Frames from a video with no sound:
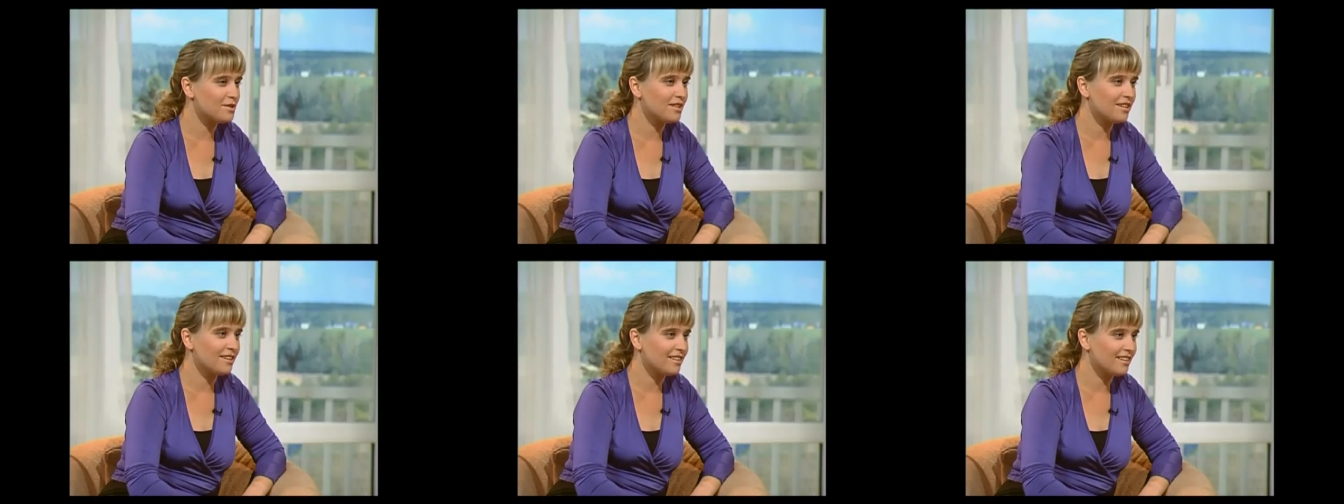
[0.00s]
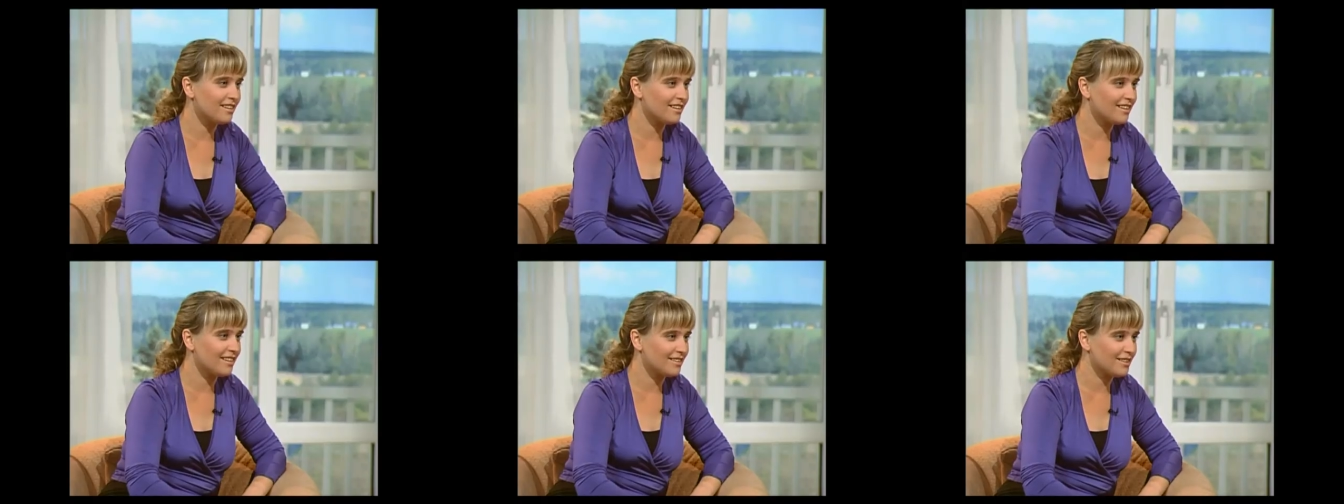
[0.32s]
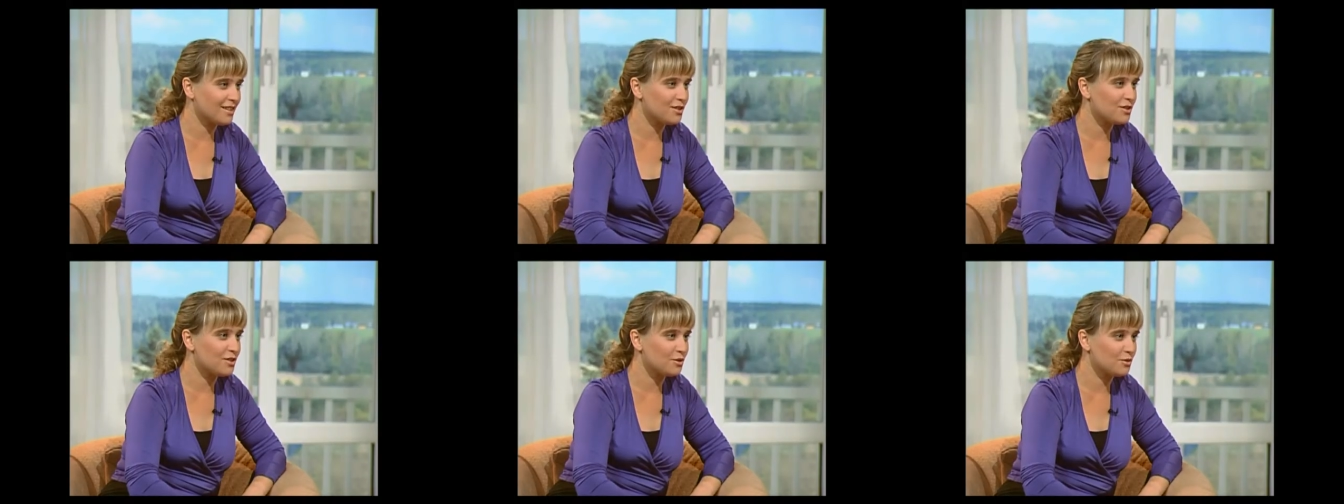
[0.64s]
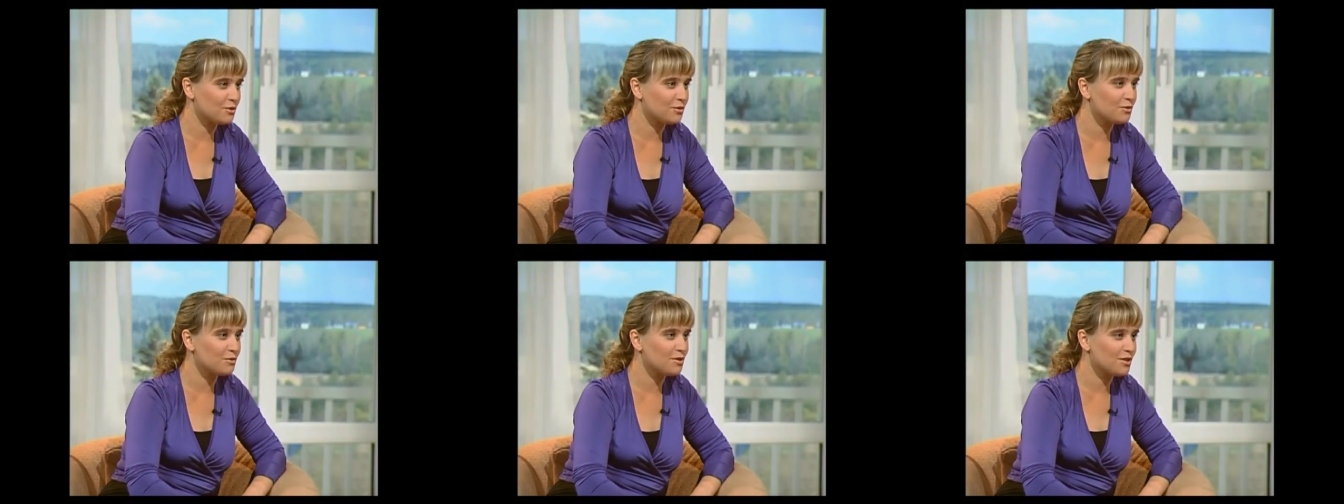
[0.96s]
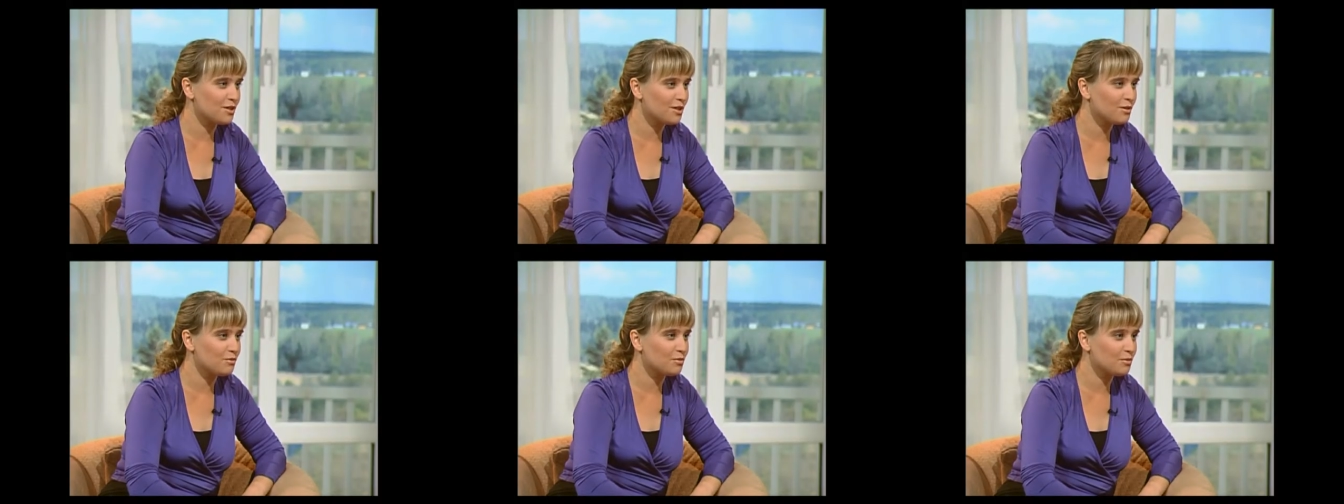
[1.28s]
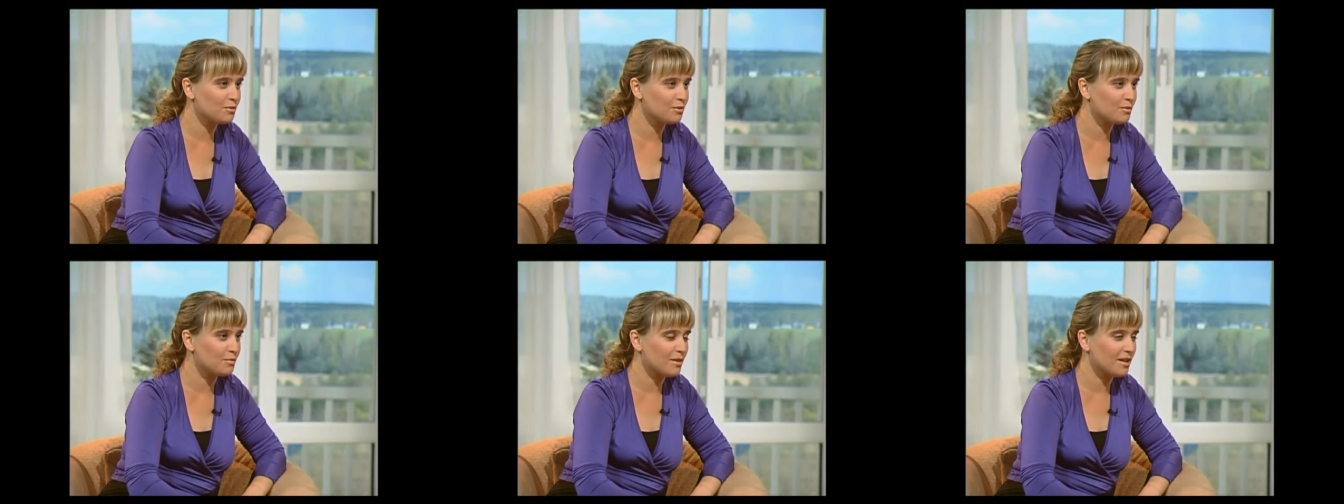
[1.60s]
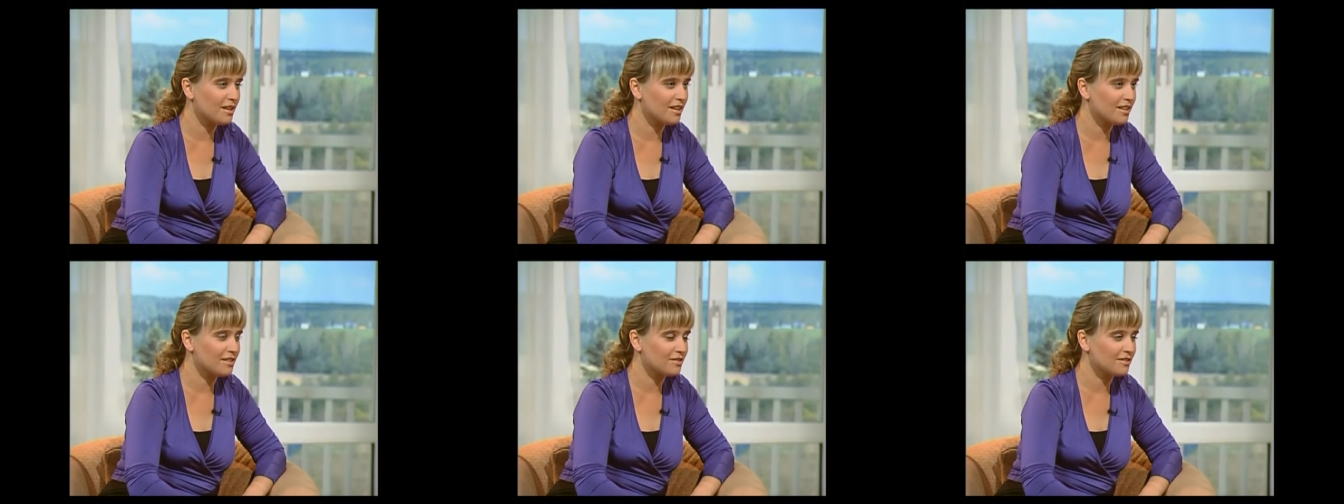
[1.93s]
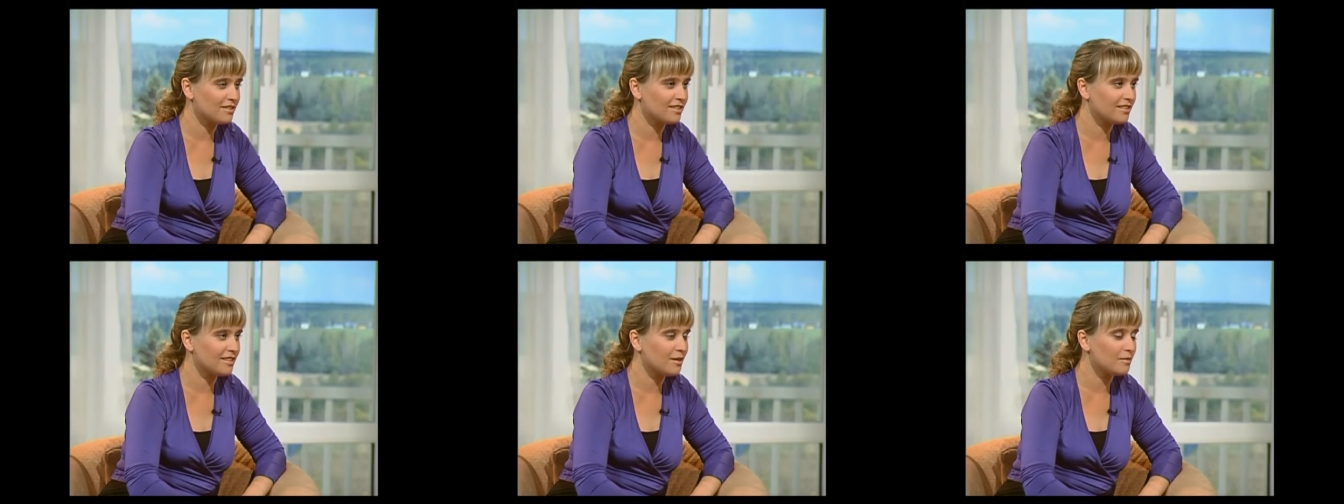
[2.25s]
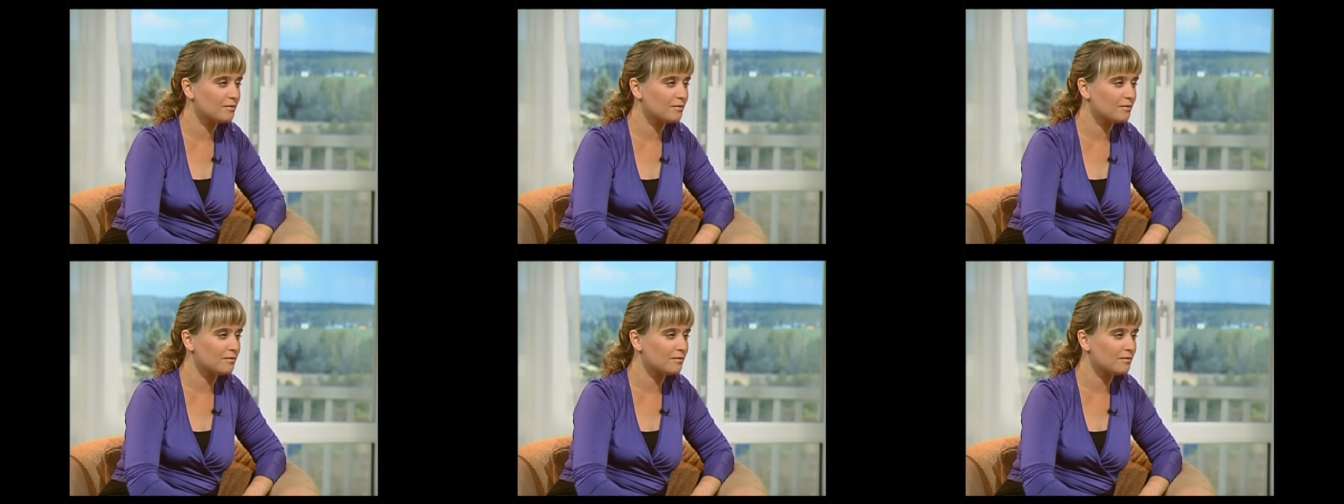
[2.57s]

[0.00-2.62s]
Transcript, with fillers: ждала, когда очередную серию будут показывать рассказывать.